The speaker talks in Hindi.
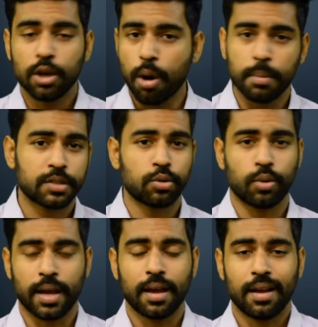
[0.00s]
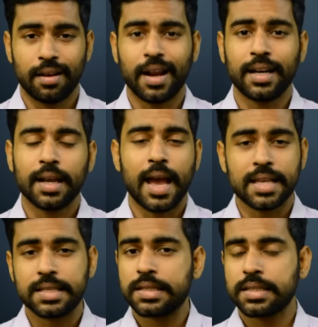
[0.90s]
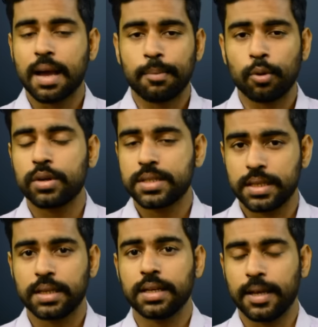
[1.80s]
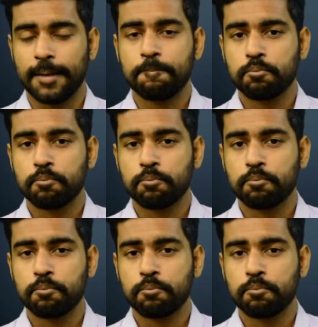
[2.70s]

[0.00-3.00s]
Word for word: कॉमर्स हो गया राइट ऐसी चीज़ें आप लोगों ने सीखनी है